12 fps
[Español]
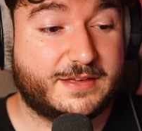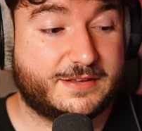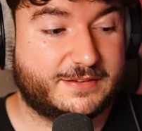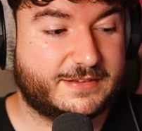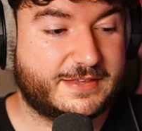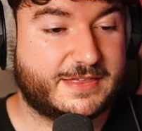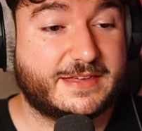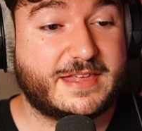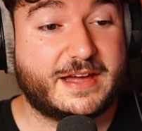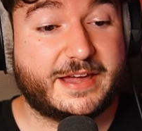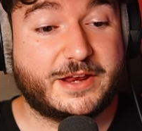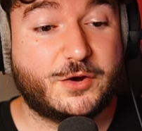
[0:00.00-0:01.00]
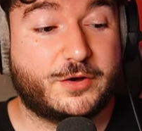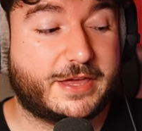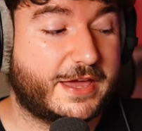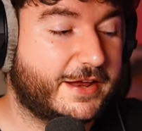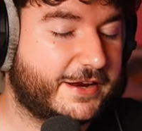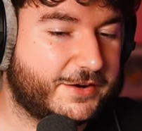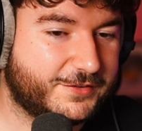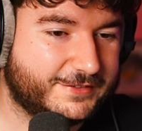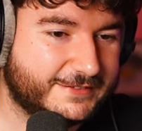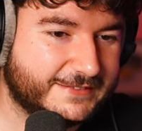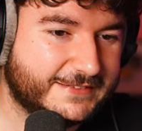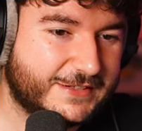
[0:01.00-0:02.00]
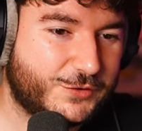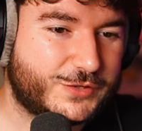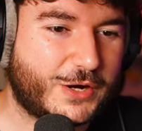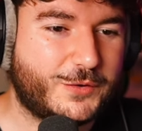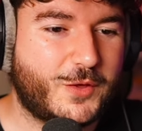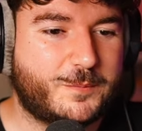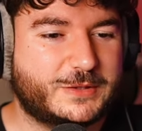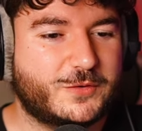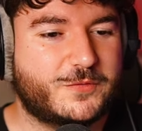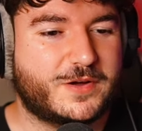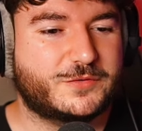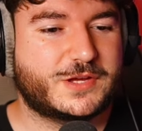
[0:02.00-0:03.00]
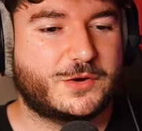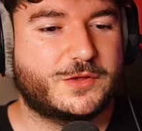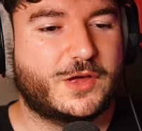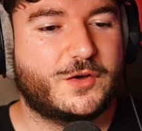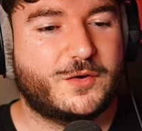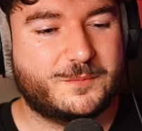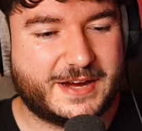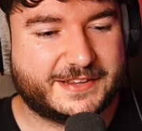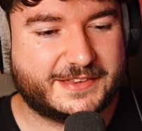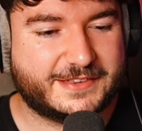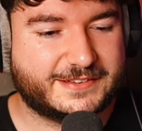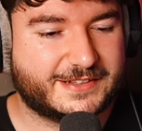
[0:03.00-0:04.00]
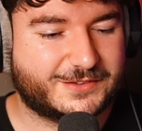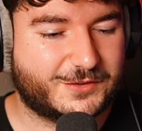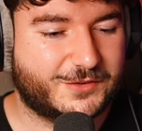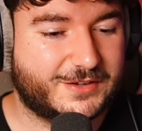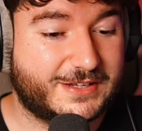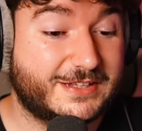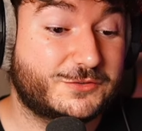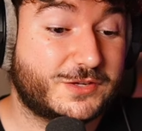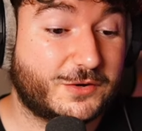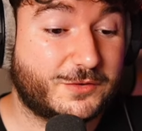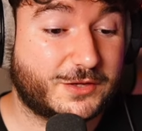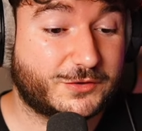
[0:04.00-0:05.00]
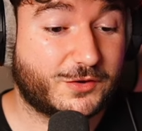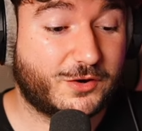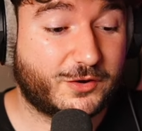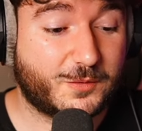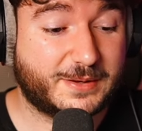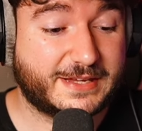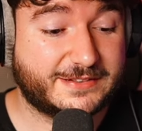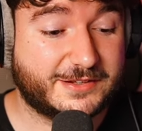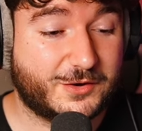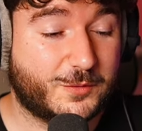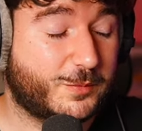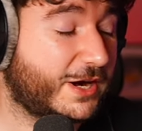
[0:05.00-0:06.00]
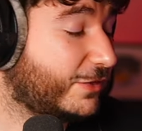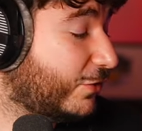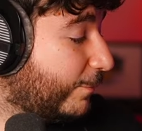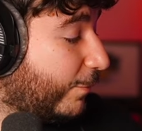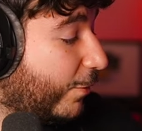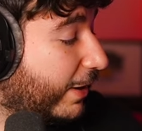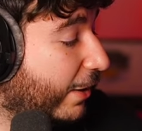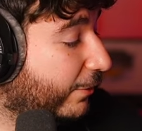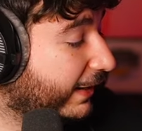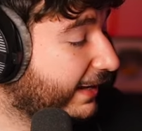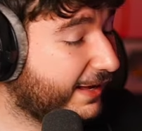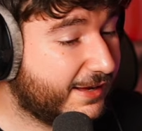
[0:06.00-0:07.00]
Dice ella que no quiere, ¿no? Un saludo Pitufa, un saludo Mercedes a y un saludo a todos los que os vayáis incorporando por ahora